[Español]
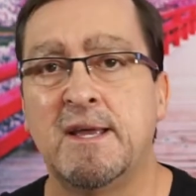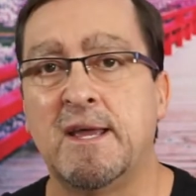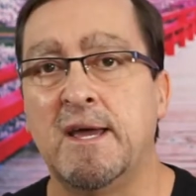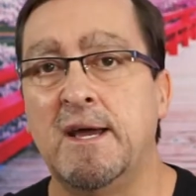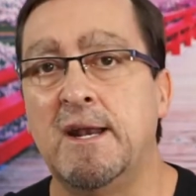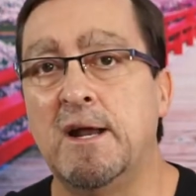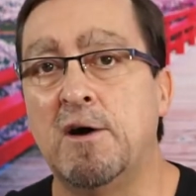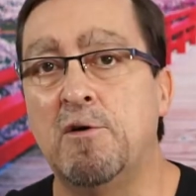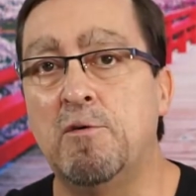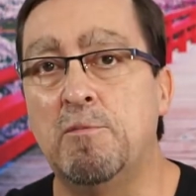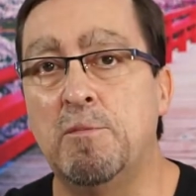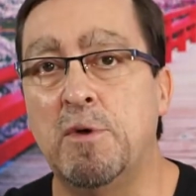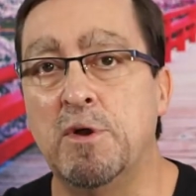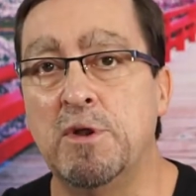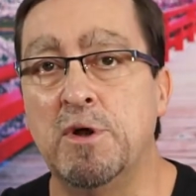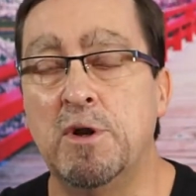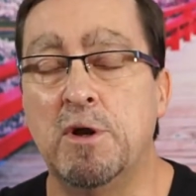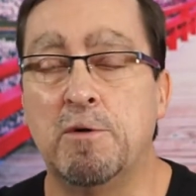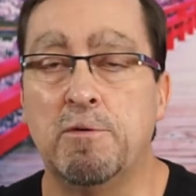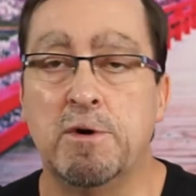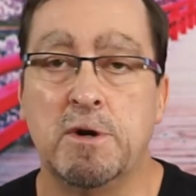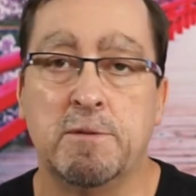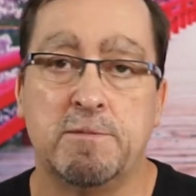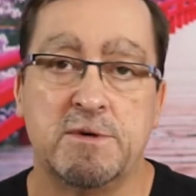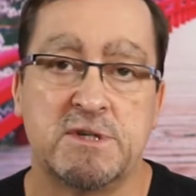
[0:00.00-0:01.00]
que era un
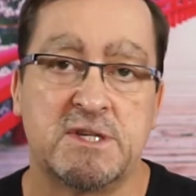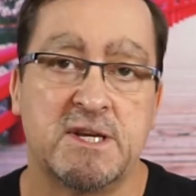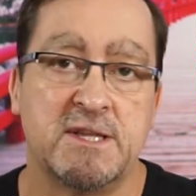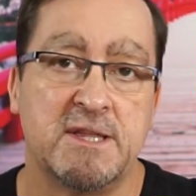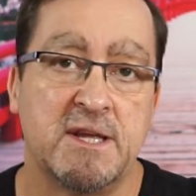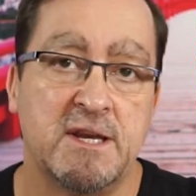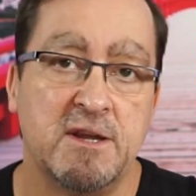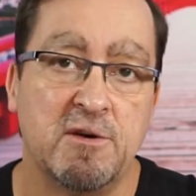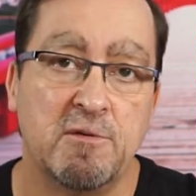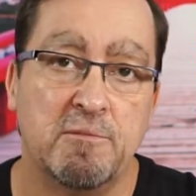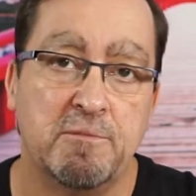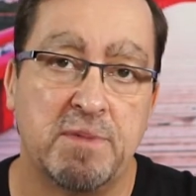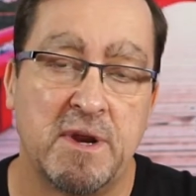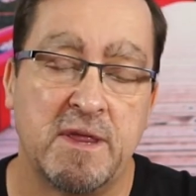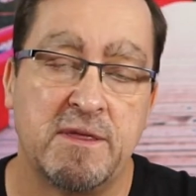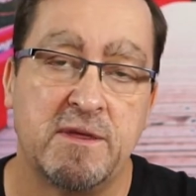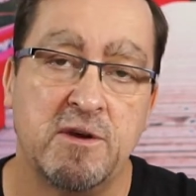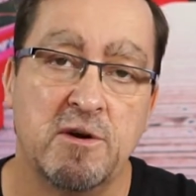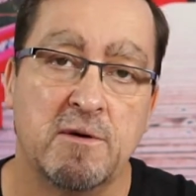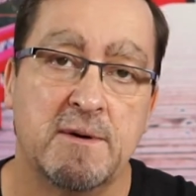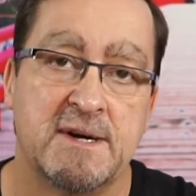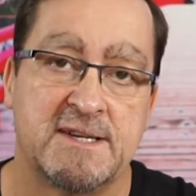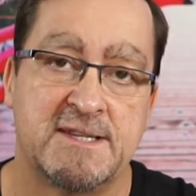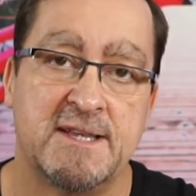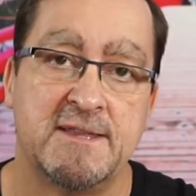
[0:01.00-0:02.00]
modelo, bueno, pues que tenía un
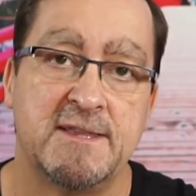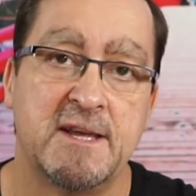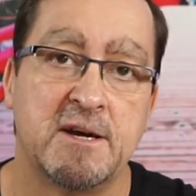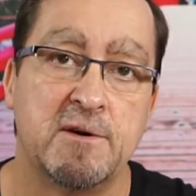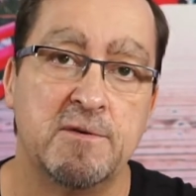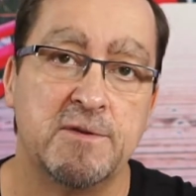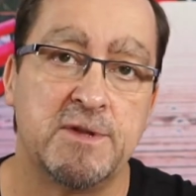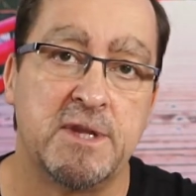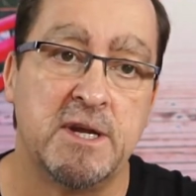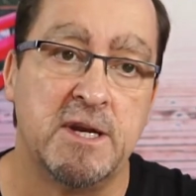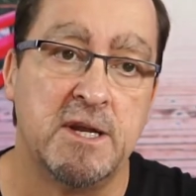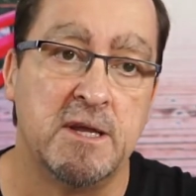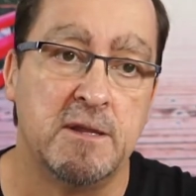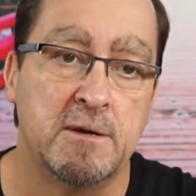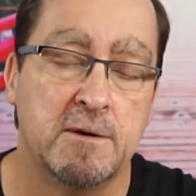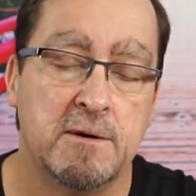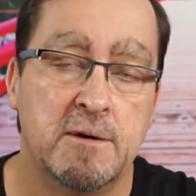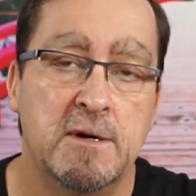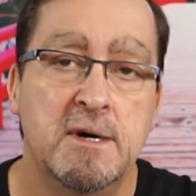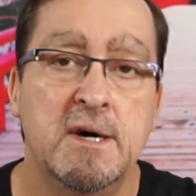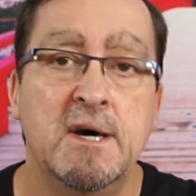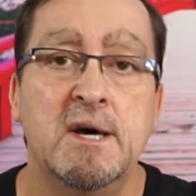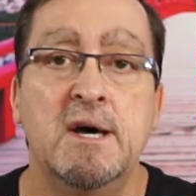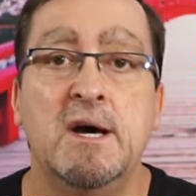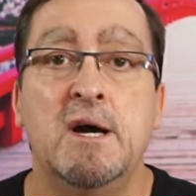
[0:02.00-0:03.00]
precio bastante
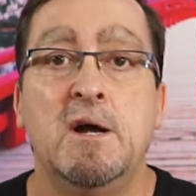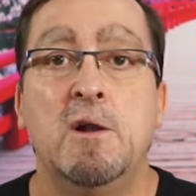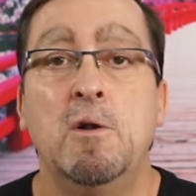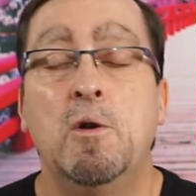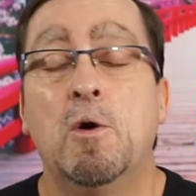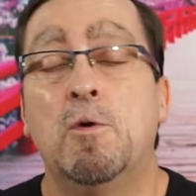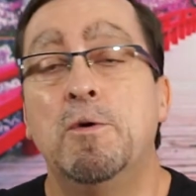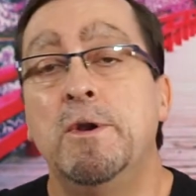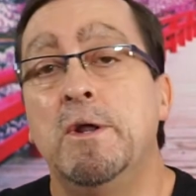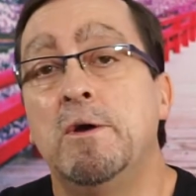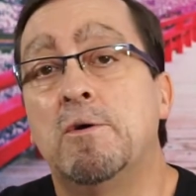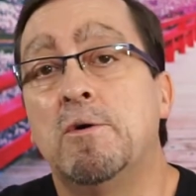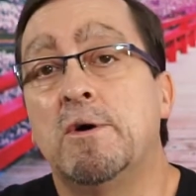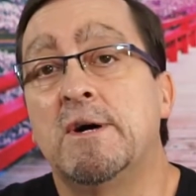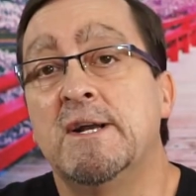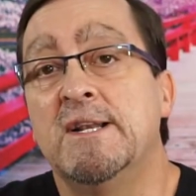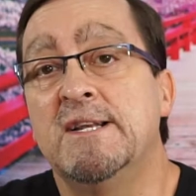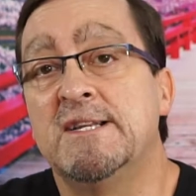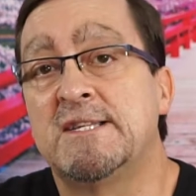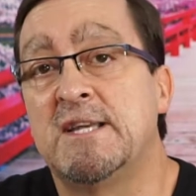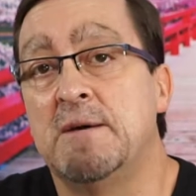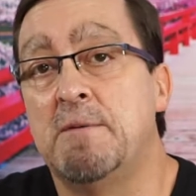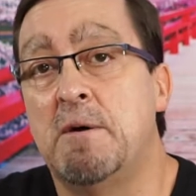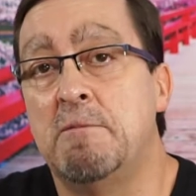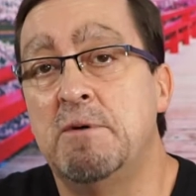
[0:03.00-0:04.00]
contenido. Lo único que en
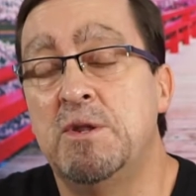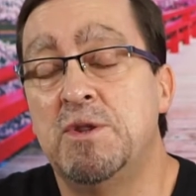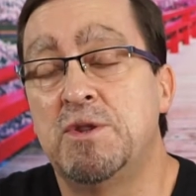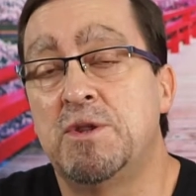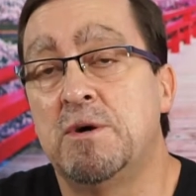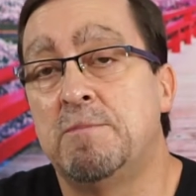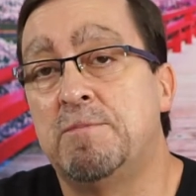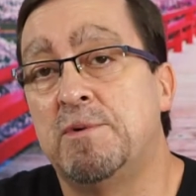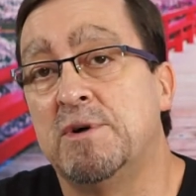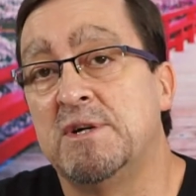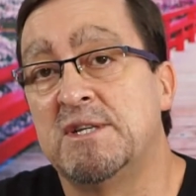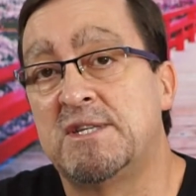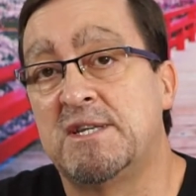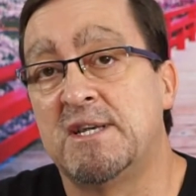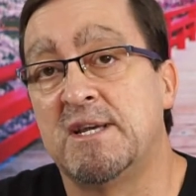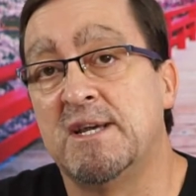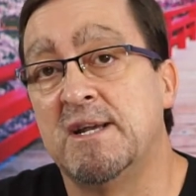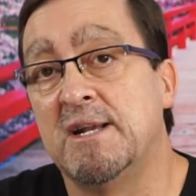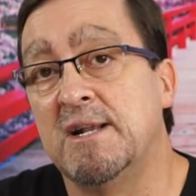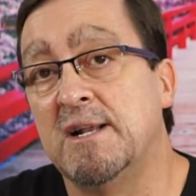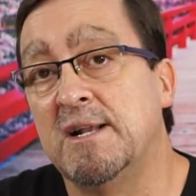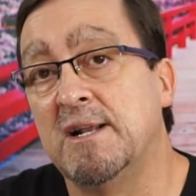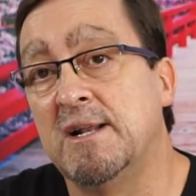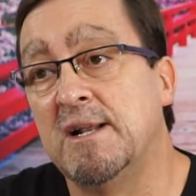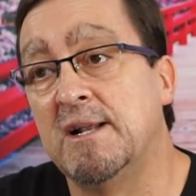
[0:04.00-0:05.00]
ese momento, pues
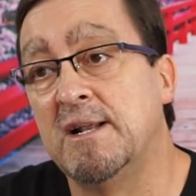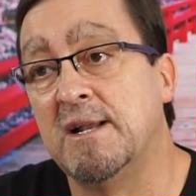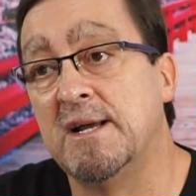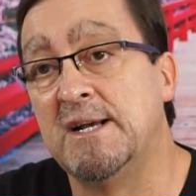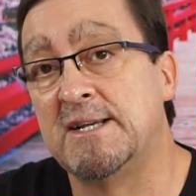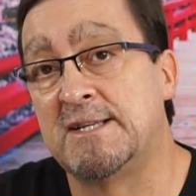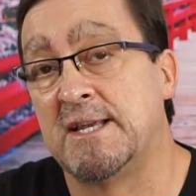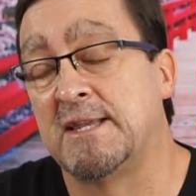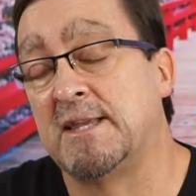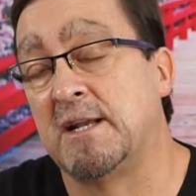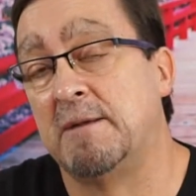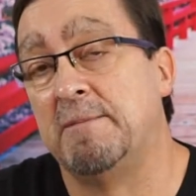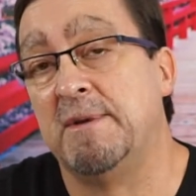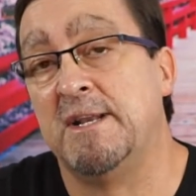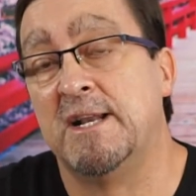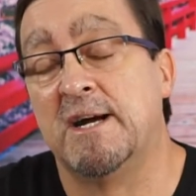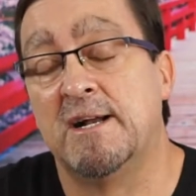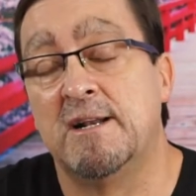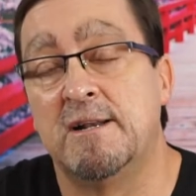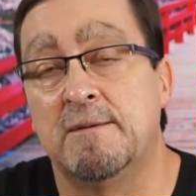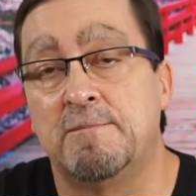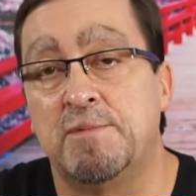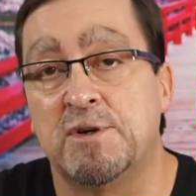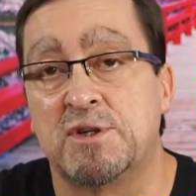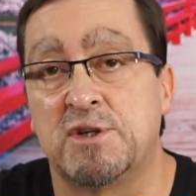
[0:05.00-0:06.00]
este
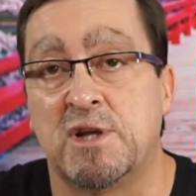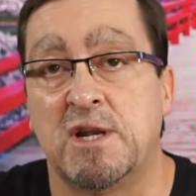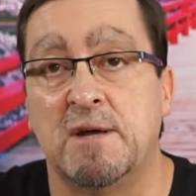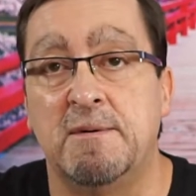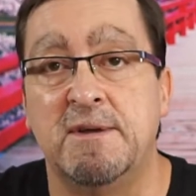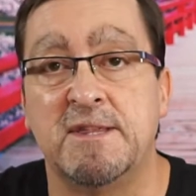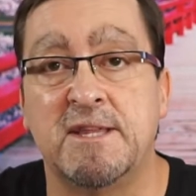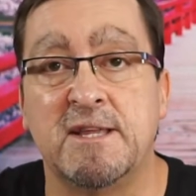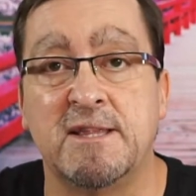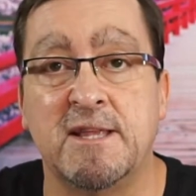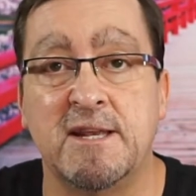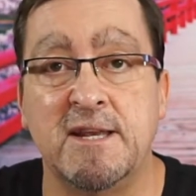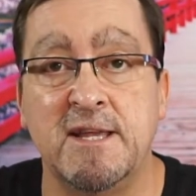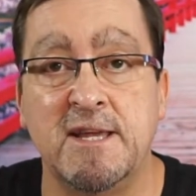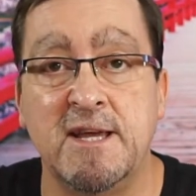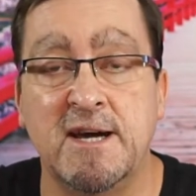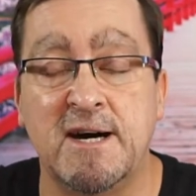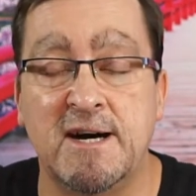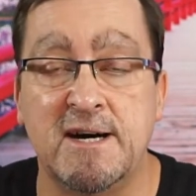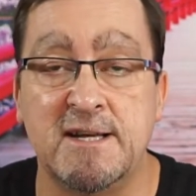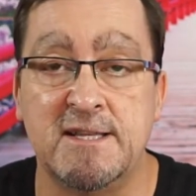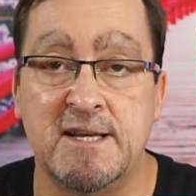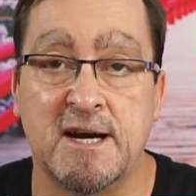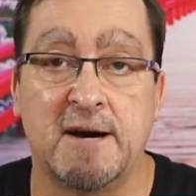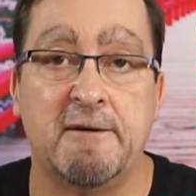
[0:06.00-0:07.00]
terminal, pues solamente
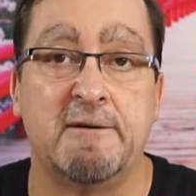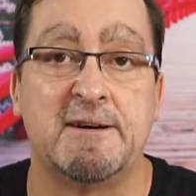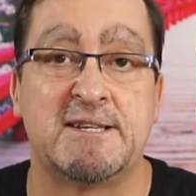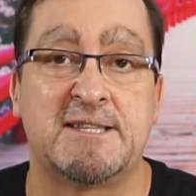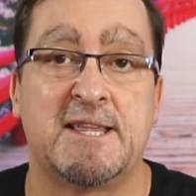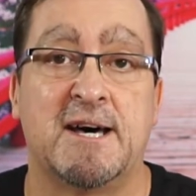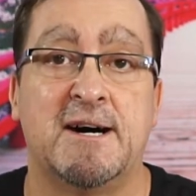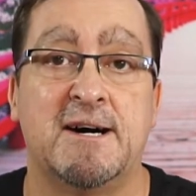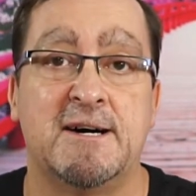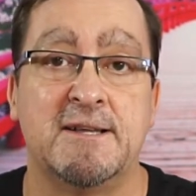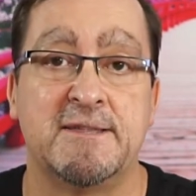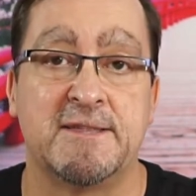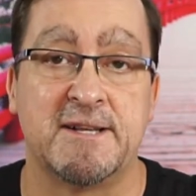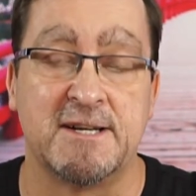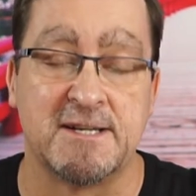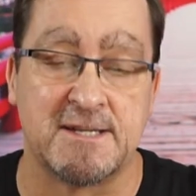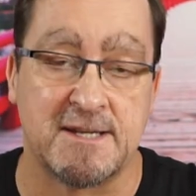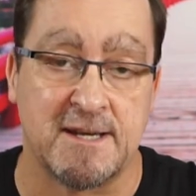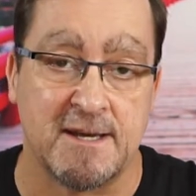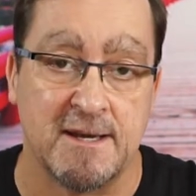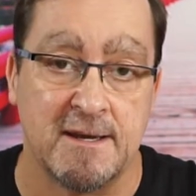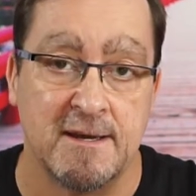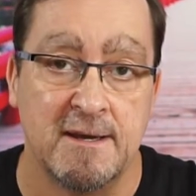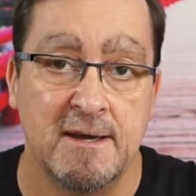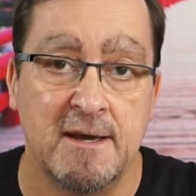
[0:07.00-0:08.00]
tenía, llegaba hasta
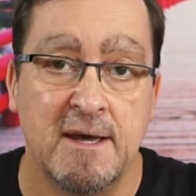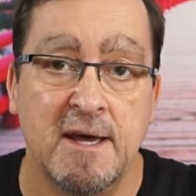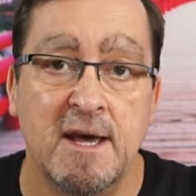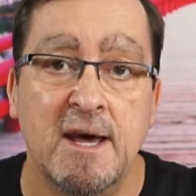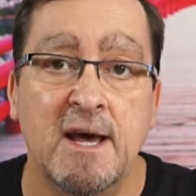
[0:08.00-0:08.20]
3G.